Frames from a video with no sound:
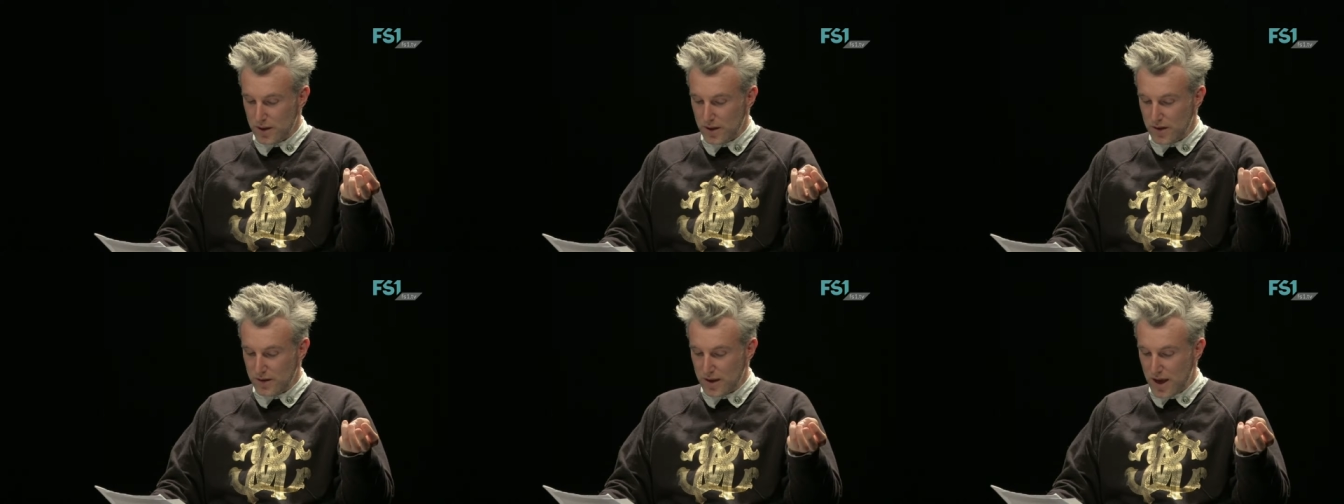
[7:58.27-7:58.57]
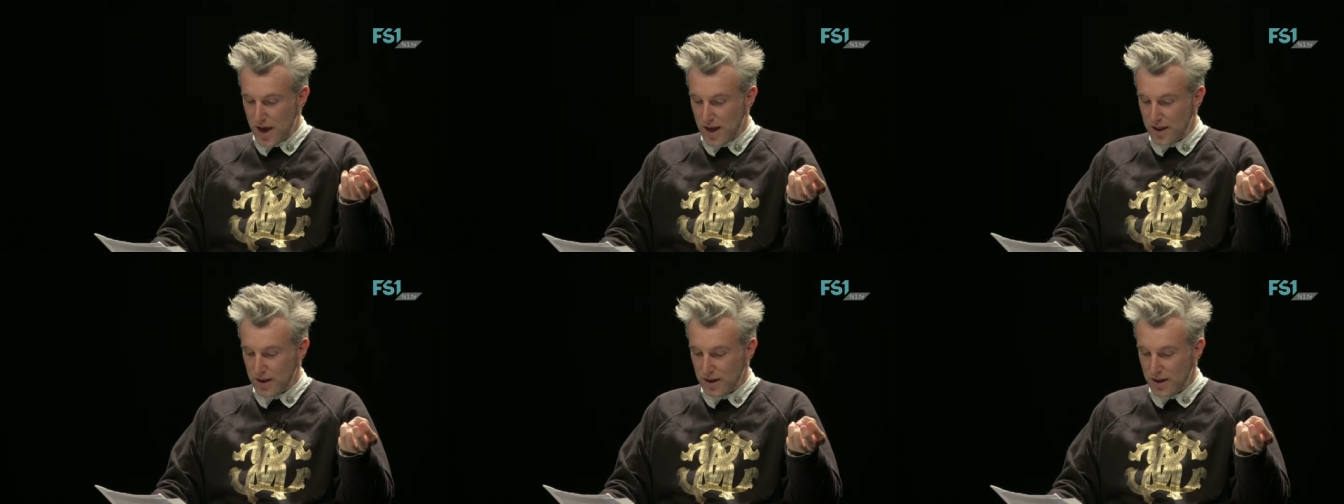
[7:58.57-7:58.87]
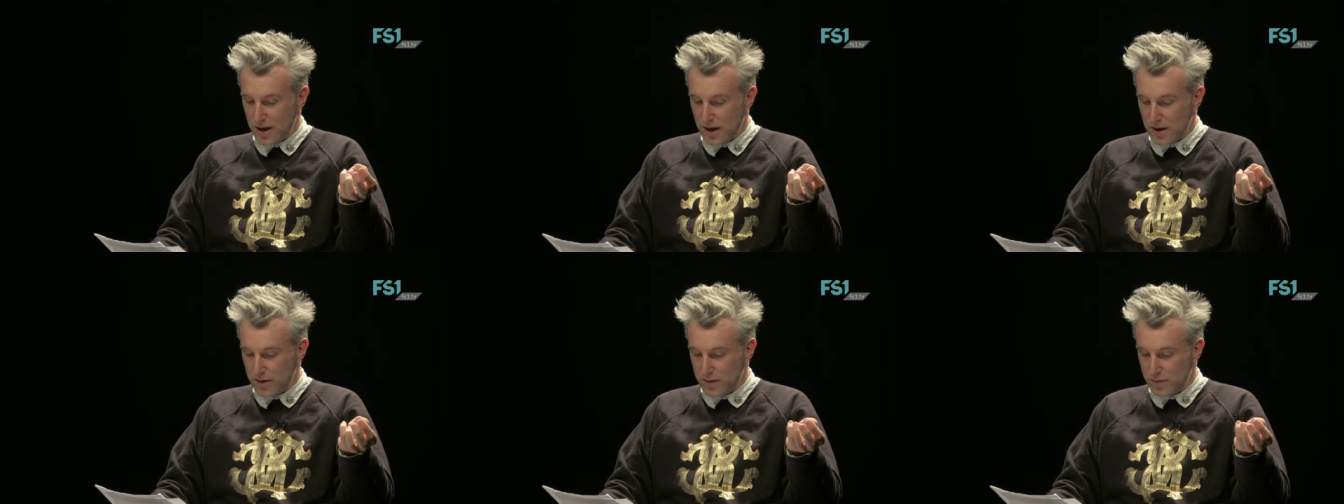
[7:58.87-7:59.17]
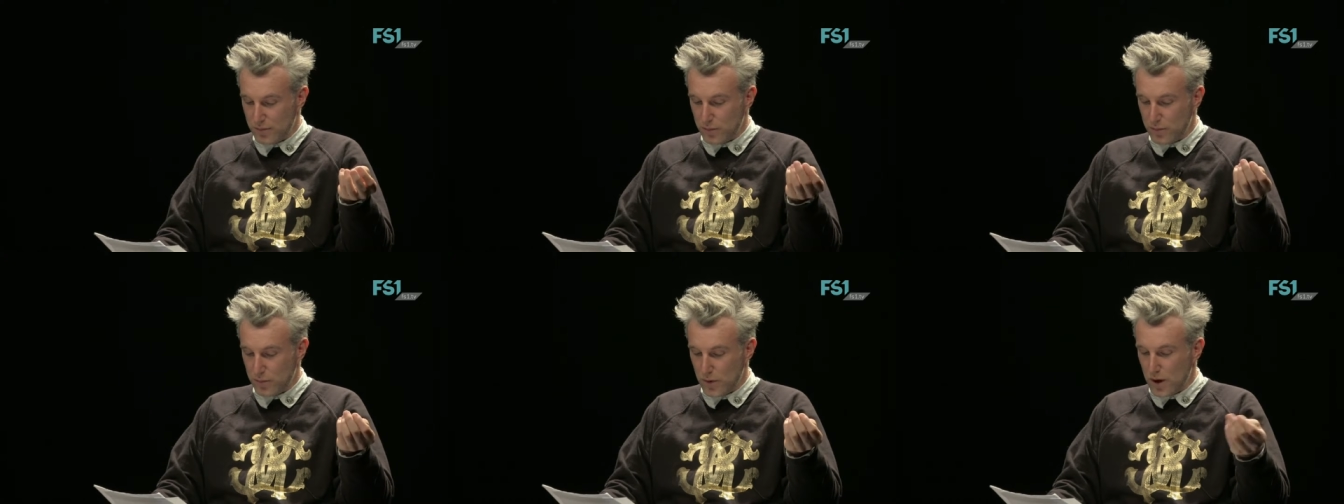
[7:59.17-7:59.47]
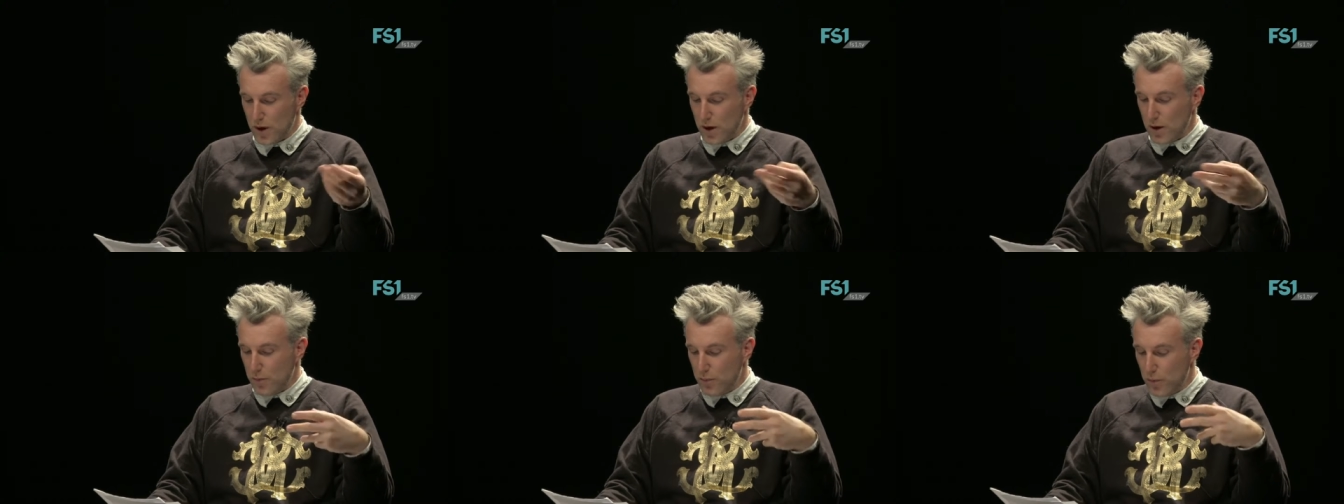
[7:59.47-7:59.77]
diese einen als
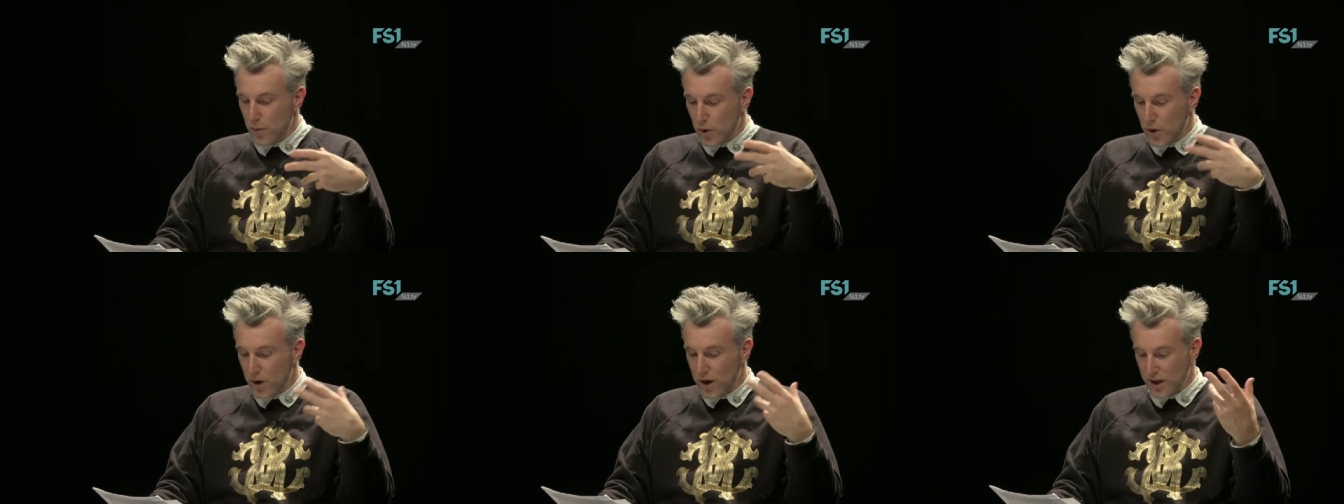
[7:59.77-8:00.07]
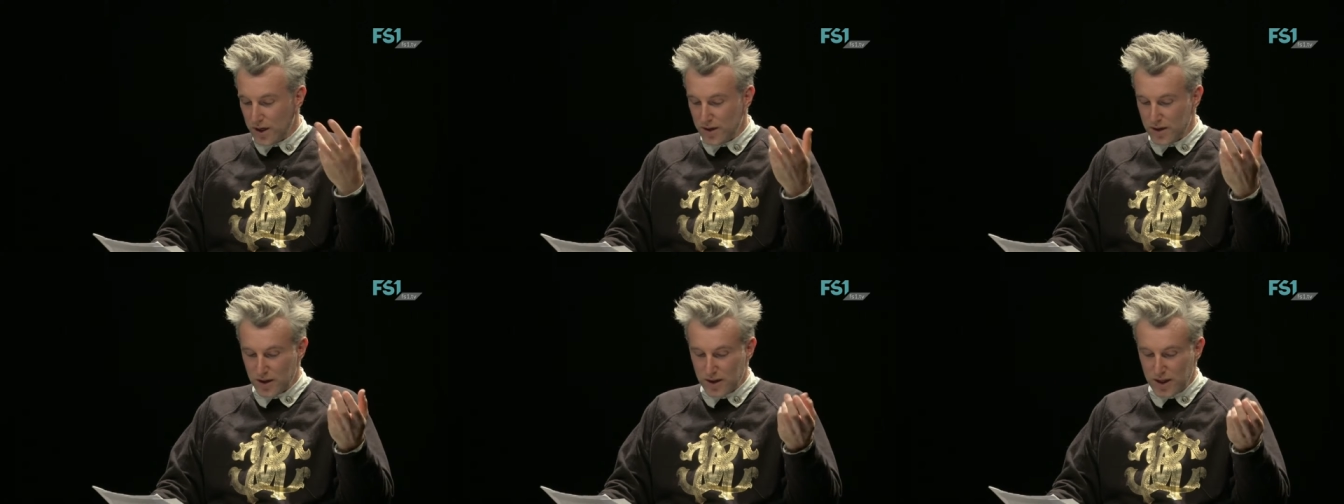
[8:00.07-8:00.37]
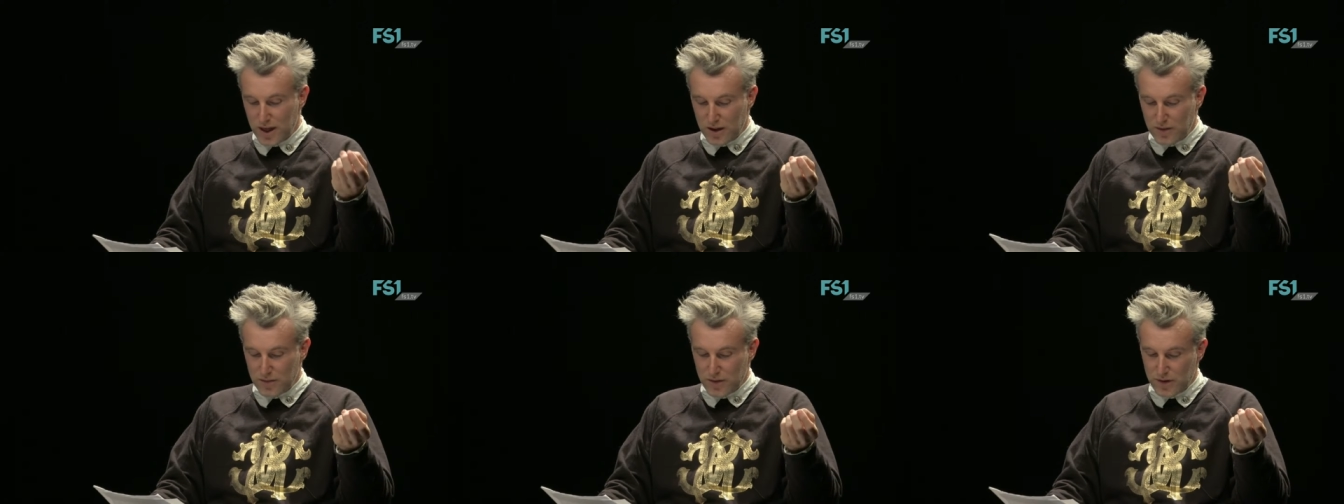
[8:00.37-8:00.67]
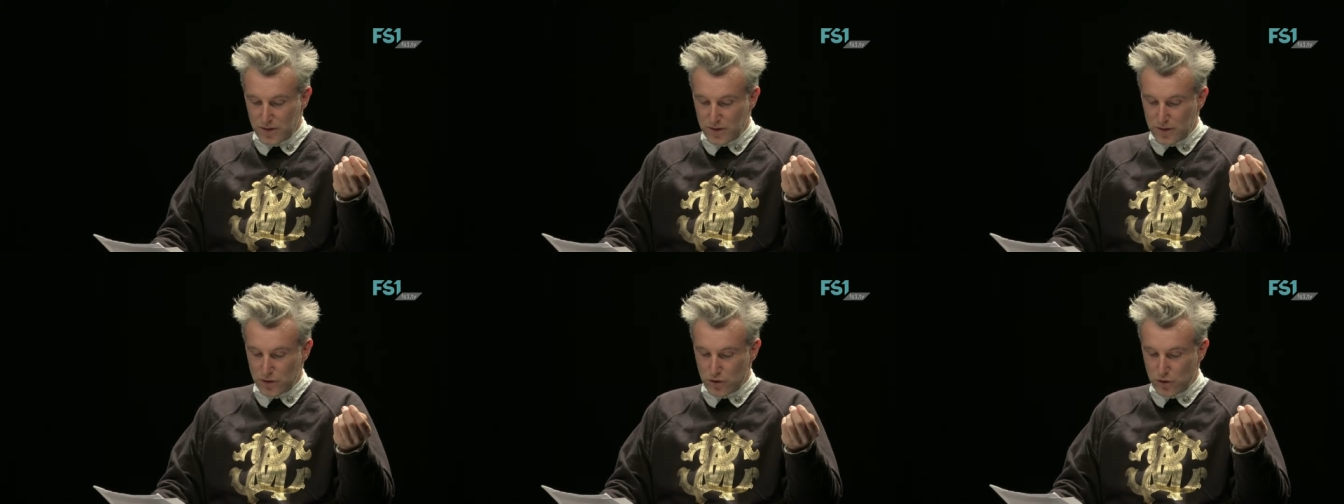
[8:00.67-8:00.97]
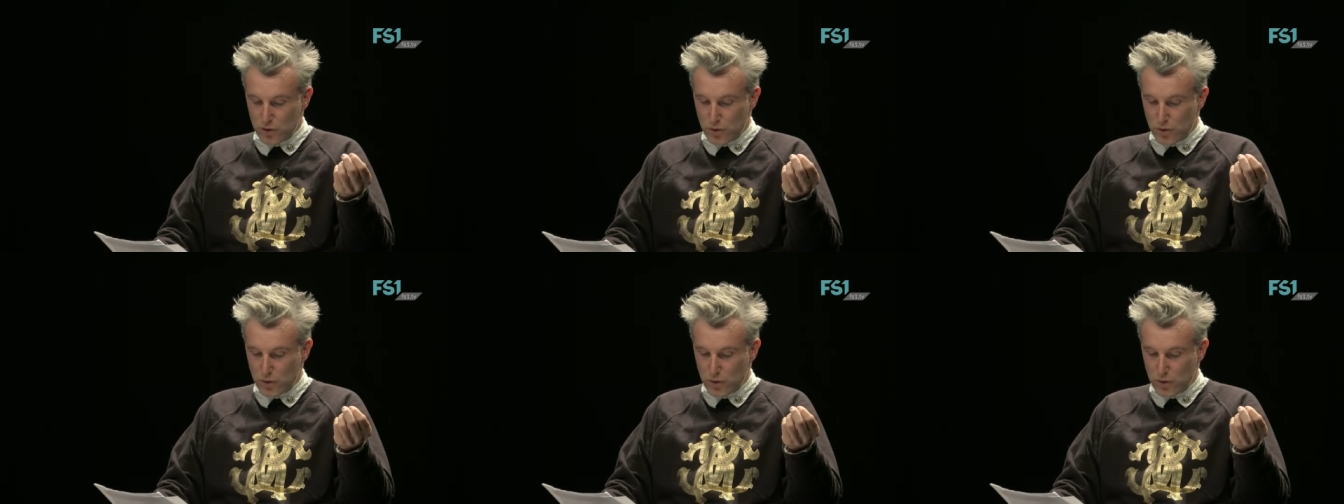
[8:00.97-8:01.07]
Bürgerinnen etwas